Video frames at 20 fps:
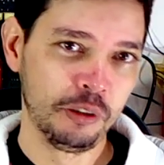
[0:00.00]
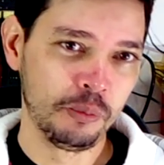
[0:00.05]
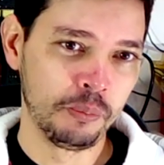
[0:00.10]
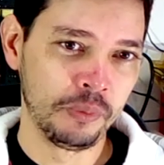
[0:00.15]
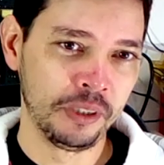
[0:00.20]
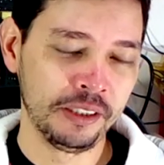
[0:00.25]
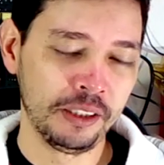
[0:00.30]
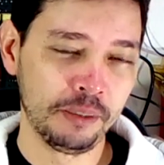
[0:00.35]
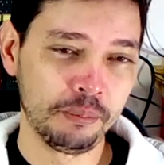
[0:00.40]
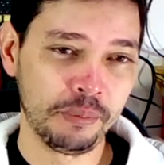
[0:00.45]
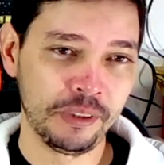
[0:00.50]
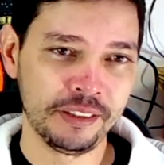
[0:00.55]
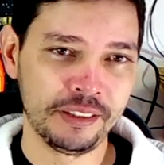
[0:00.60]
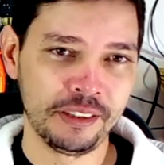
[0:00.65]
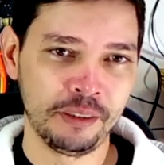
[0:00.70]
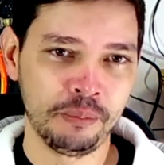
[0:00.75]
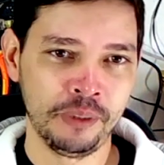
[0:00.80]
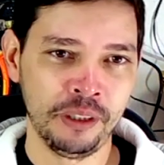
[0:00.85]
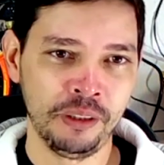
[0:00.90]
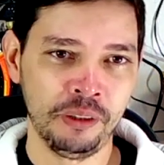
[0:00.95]
manda para
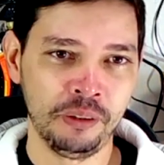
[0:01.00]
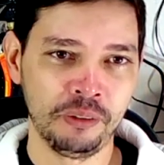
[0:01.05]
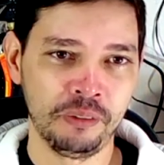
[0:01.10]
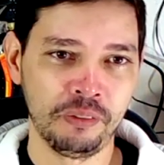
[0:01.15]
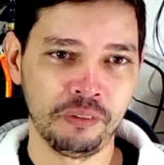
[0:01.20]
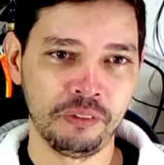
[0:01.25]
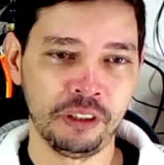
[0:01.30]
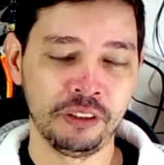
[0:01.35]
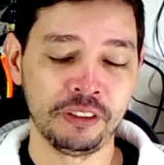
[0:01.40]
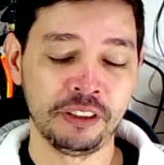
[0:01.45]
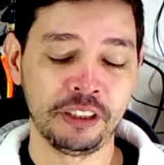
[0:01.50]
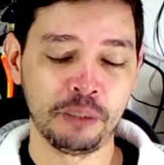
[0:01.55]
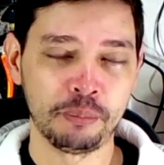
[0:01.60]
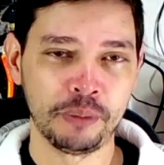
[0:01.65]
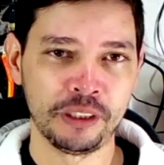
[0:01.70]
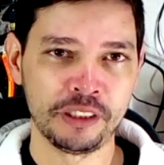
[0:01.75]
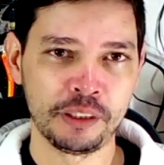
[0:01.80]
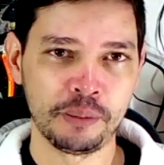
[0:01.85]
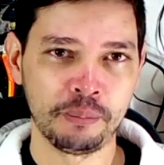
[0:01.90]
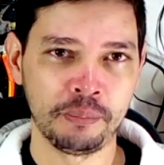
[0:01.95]
esse e-mail falando que quer
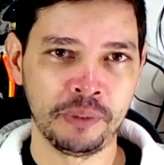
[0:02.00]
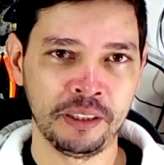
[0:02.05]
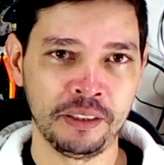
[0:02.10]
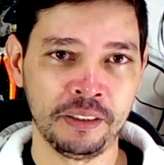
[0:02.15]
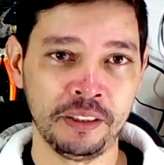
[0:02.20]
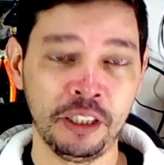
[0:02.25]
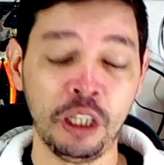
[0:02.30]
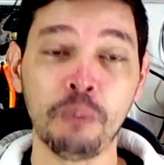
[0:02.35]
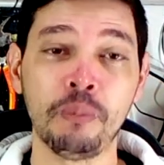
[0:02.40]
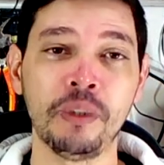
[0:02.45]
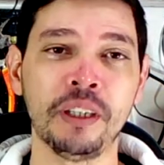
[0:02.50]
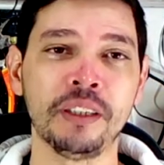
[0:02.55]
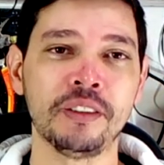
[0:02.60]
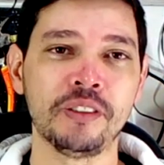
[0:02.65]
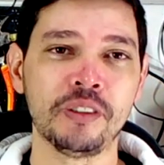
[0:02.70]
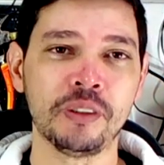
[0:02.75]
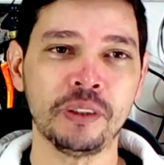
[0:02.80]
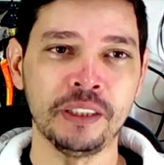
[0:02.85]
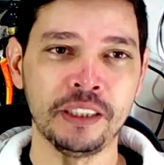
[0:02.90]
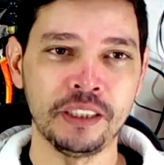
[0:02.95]
participar. Não manda
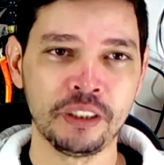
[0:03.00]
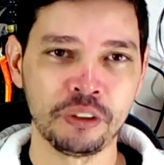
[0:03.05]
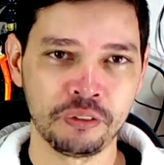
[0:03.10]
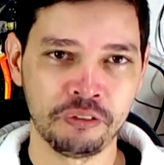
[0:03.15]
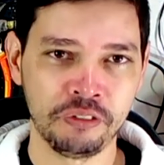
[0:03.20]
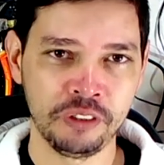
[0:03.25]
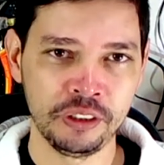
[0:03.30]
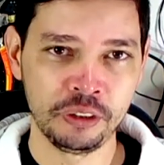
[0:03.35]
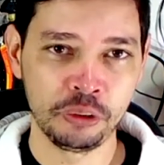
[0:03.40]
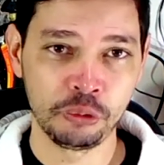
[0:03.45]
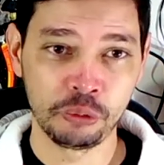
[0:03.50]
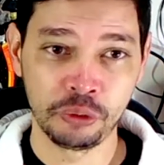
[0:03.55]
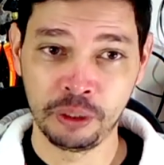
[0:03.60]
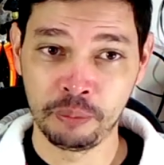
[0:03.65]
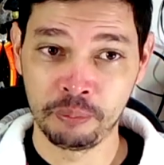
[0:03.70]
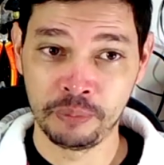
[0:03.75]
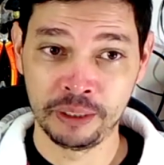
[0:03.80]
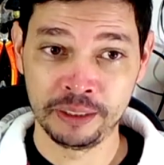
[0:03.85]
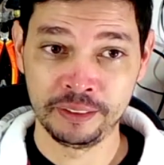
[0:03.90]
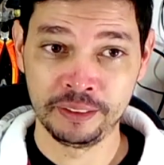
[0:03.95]
seu endereço físico,
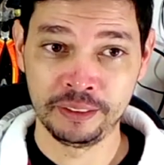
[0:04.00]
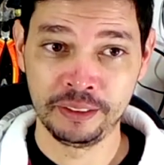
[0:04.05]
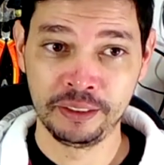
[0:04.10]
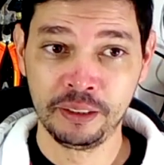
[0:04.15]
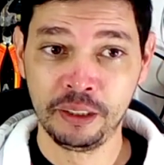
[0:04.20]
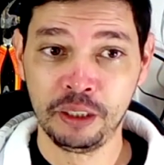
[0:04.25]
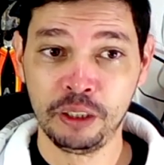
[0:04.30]
não manda.